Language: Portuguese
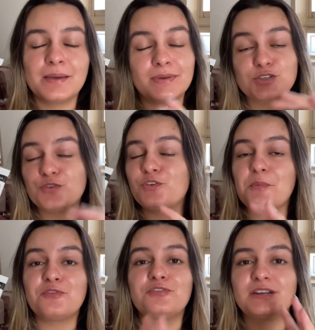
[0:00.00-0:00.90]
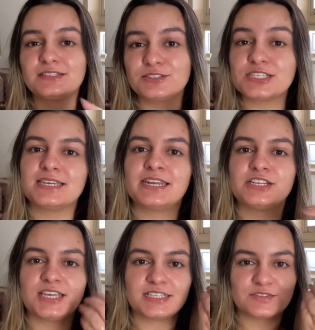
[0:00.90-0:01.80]
Mas conforme eu for falando dos
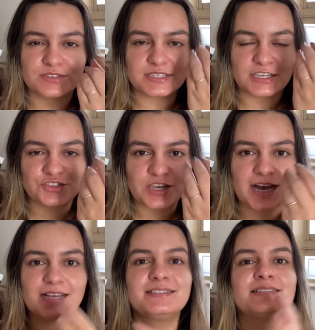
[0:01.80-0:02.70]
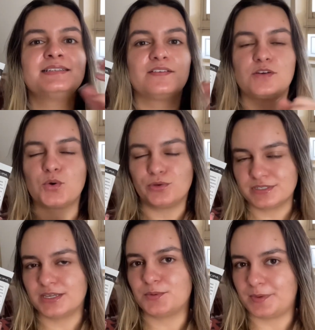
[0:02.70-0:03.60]
ingredientes, vocês já estou
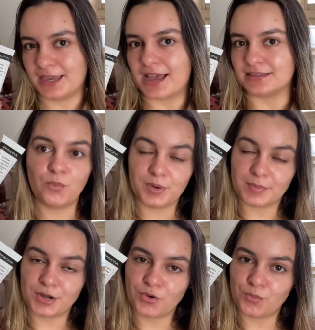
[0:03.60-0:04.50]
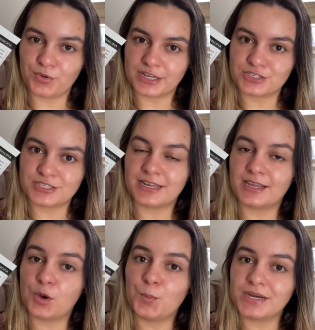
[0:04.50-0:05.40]
conseguindo pegar. O primeiro componente
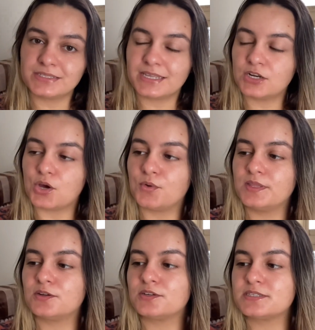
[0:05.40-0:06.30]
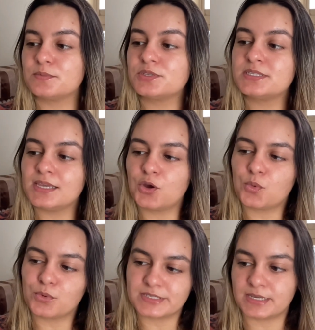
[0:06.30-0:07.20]
dele é o pantenol, então nós temos
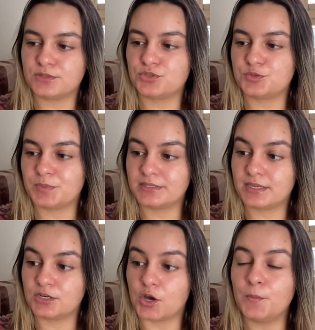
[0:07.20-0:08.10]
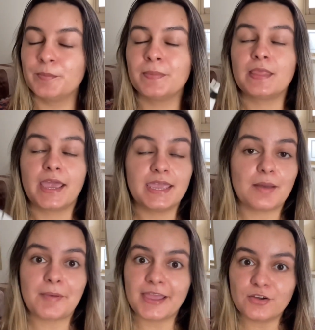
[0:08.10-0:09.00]
5% de pantenol e
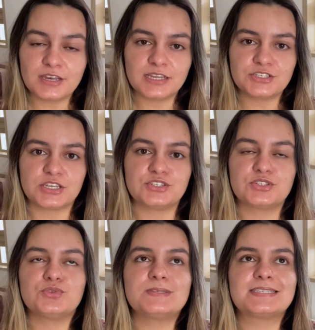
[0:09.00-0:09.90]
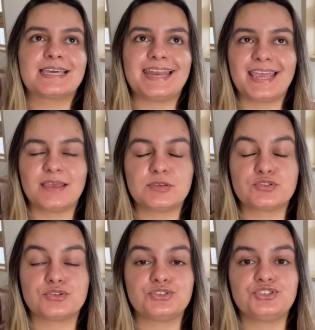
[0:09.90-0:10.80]
a maioria, gente, dos
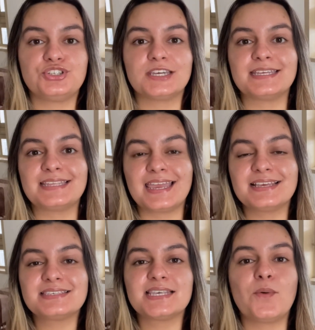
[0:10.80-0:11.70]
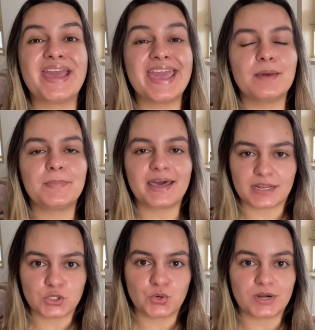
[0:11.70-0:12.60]
cremes hoje em dia que tem ação
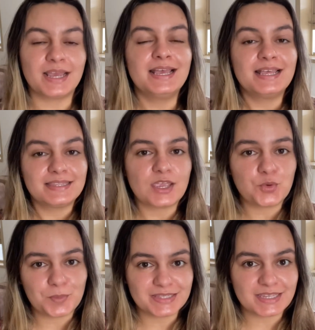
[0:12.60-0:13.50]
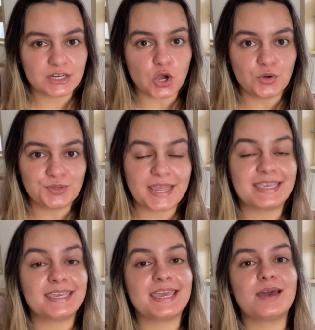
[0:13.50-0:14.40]
reparadora tem o pantenol,
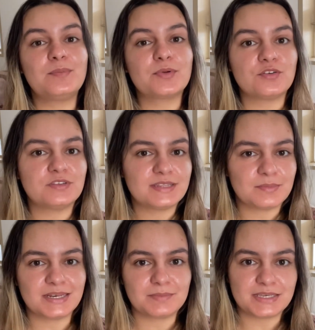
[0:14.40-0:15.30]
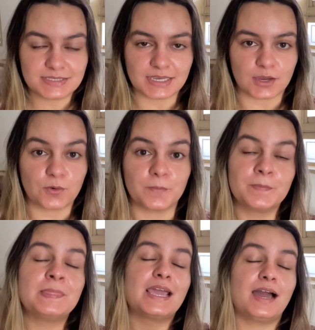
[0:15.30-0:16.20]
né, que é a provitamina B5.
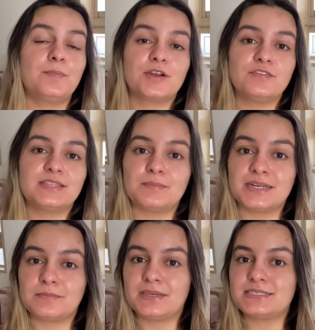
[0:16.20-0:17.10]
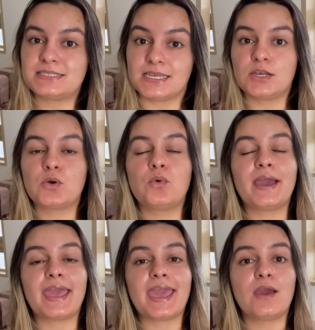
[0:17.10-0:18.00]
A provitamina B5
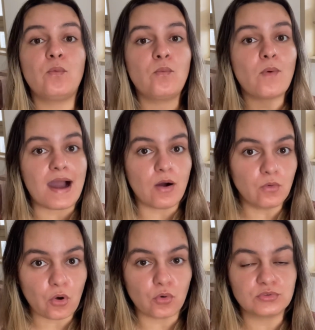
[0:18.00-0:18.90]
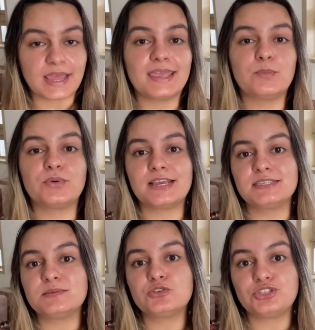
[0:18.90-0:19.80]
é um álcool, né, e por
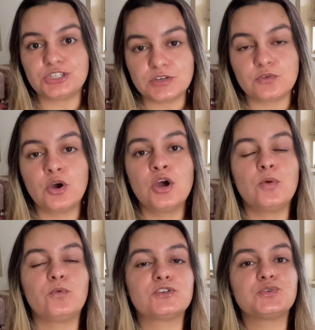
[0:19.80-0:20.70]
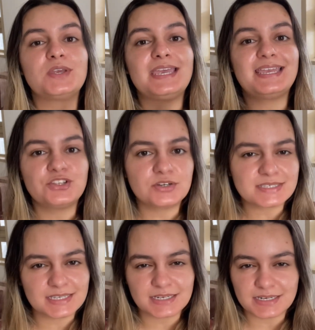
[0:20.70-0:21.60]
esse motivo possui
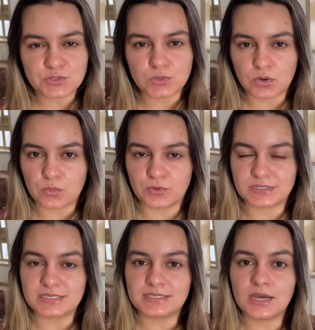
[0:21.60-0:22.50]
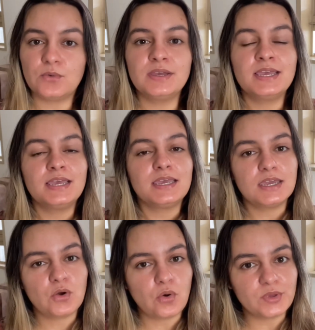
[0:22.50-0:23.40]
hidroxila na sua composição
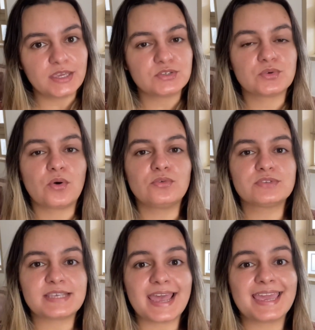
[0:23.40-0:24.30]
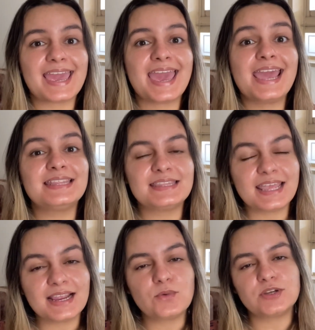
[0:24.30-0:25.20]
e com isso consegue
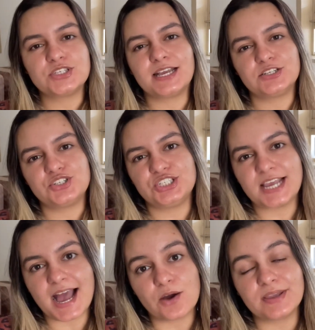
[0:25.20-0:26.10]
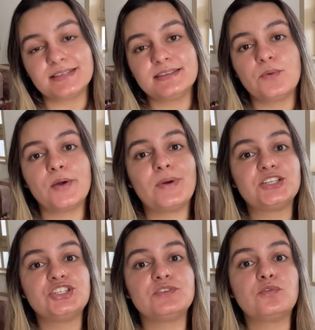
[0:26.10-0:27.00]
reter quantidade de água. Então é um
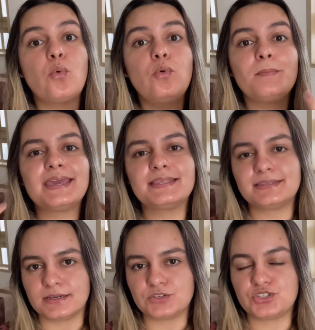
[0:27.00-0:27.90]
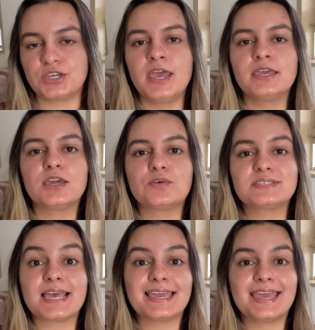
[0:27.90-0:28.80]
ativo umectante que
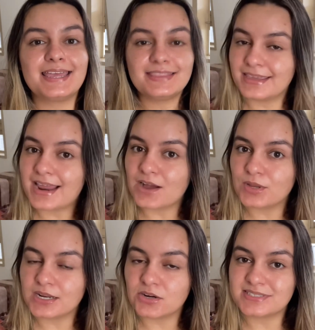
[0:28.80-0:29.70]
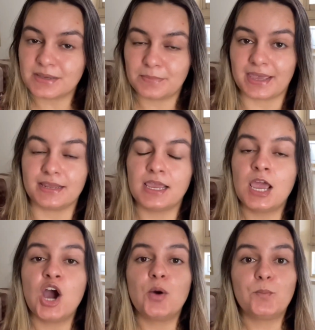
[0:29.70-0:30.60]
consegue reter água na nossa pele.
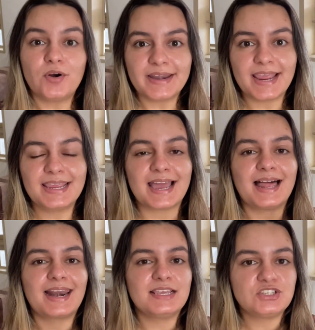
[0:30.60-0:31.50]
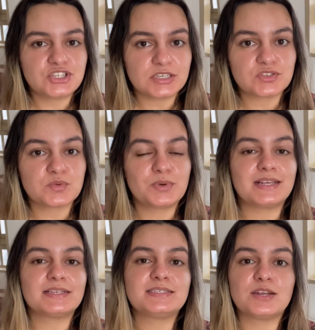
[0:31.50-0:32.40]
Porém, além disso, por
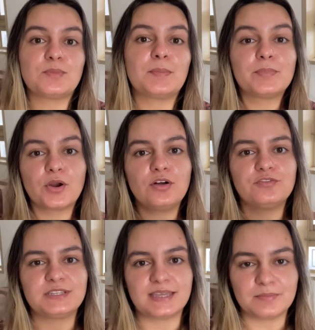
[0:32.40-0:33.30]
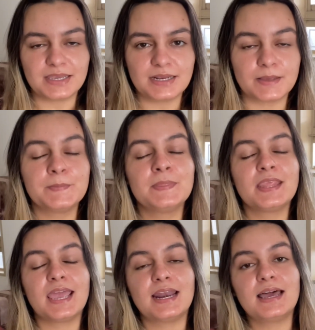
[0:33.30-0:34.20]
ela ser uma provitamina,
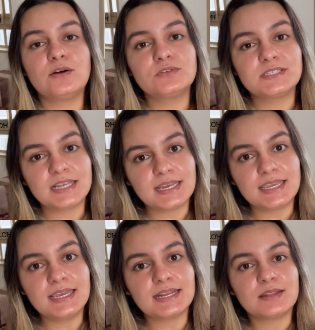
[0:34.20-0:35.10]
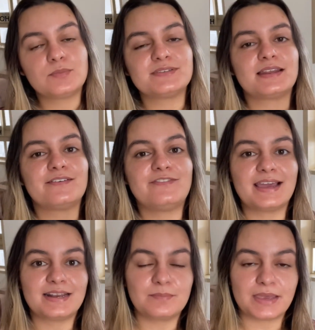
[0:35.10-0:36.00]
ela auxilia, né? Depois ela
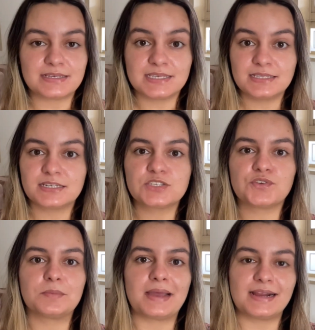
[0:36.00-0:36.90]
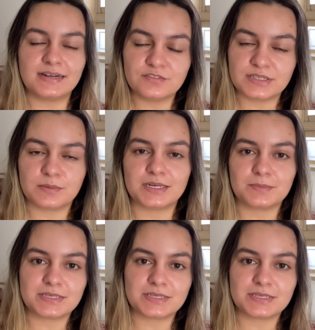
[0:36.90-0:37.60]
vai na pele se transformar na vitamina